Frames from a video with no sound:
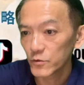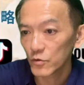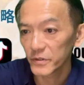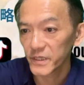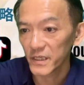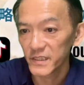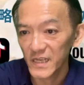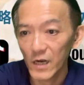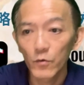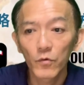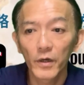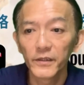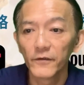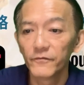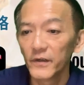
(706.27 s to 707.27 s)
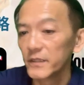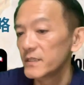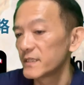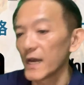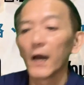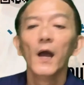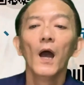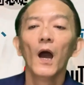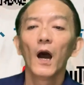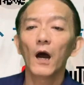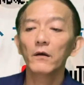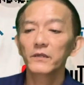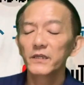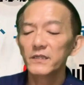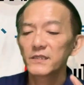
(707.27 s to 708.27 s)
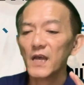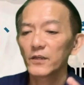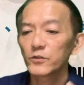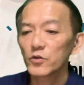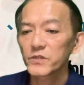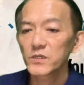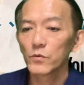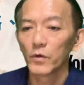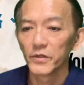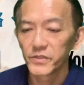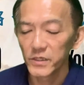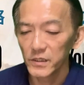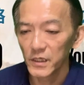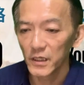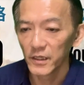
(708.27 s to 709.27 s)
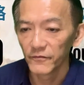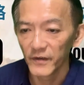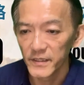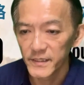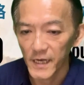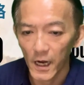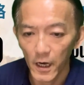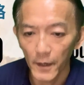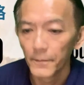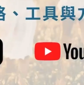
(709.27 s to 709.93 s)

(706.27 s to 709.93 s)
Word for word: 做这个相关的分享。好，以上就是我今天的分享啊。